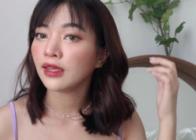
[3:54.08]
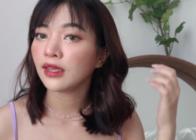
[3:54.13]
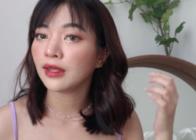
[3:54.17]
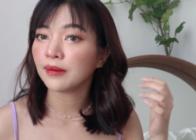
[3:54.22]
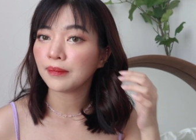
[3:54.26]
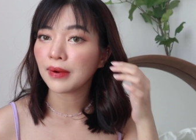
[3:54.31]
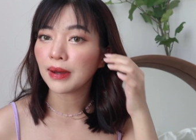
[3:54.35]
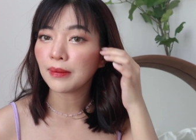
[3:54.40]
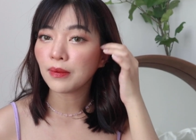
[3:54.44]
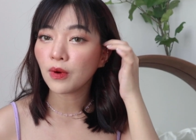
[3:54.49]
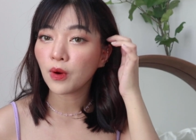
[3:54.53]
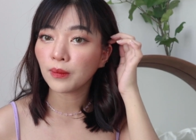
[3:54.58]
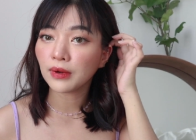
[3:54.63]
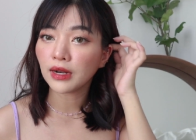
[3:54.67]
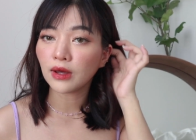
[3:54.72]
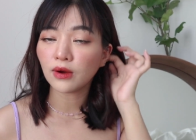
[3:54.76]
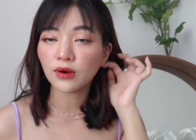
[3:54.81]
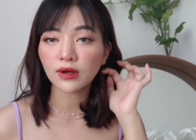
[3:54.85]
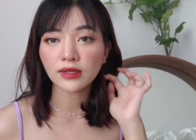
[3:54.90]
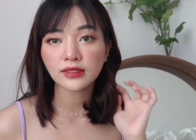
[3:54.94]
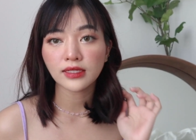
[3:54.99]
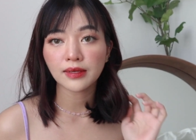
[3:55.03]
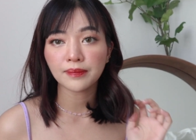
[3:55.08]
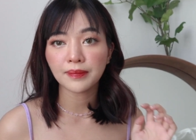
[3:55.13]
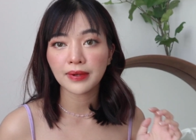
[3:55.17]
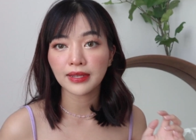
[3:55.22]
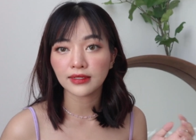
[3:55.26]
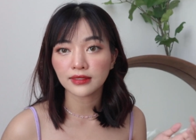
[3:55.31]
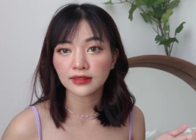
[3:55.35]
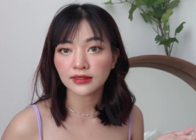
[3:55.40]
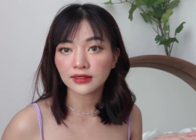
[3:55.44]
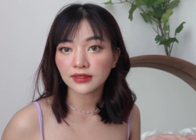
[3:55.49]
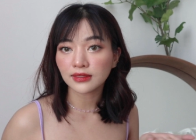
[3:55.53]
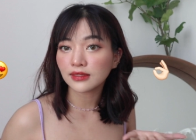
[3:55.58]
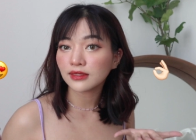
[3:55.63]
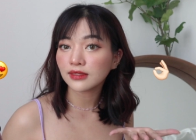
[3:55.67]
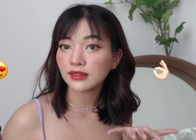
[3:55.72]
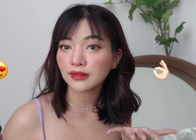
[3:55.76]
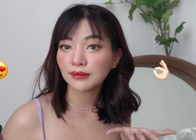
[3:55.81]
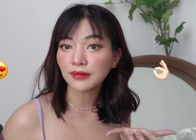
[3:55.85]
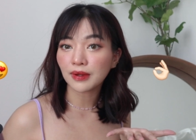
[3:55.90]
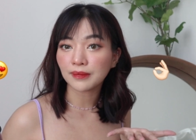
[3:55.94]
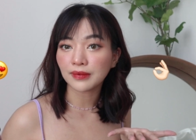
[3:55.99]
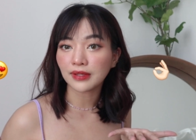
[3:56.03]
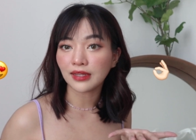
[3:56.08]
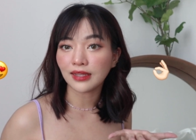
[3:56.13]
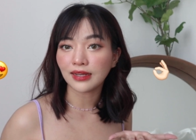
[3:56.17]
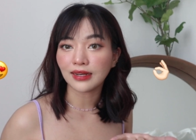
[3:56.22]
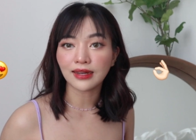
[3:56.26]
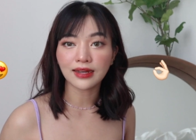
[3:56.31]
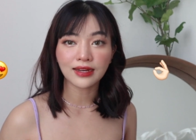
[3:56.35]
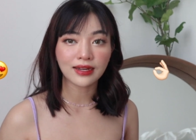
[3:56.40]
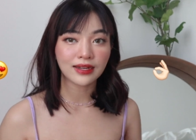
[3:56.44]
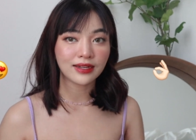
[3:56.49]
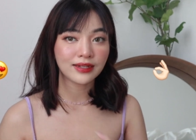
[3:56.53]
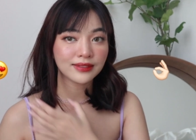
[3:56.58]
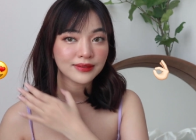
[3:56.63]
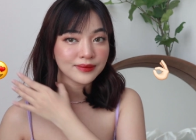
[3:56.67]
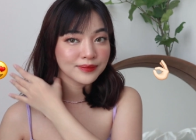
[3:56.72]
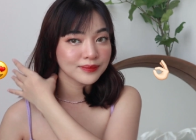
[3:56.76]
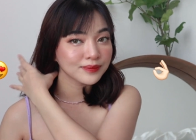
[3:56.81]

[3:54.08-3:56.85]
เห็นปะผมเราก็จะเป็นคลื่นแบบนี้นะคะ